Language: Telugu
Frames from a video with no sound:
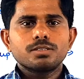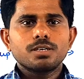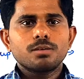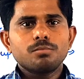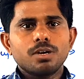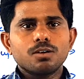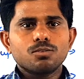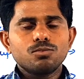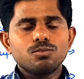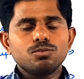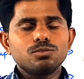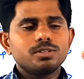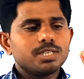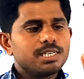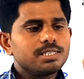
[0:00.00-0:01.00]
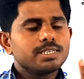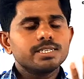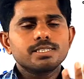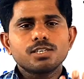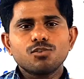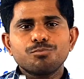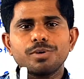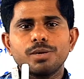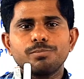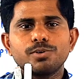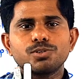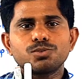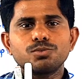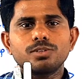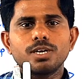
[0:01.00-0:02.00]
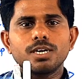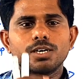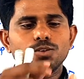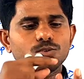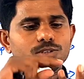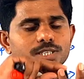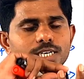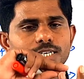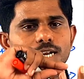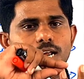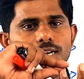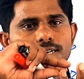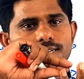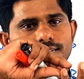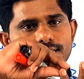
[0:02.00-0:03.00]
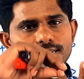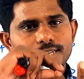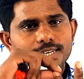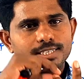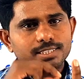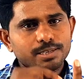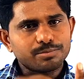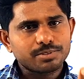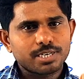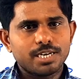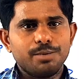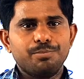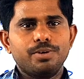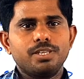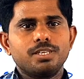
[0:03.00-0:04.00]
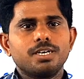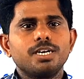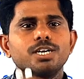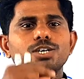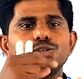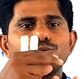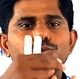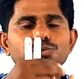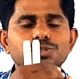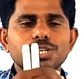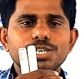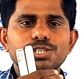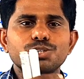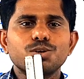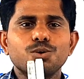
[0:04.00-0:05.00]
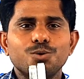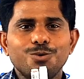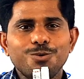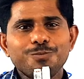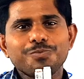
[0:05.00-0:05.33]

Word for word: సార్ మనకు త్రీ సెట్స్ ఆఫ్ పేపర్స్ ఉంటాయి కదా ఒక సెట్ ఆల్రెడీ రెగ్యులర్ ఎగ్జామ్స్కి అయిపోయింది ఇంకా టూ సెట్స్లో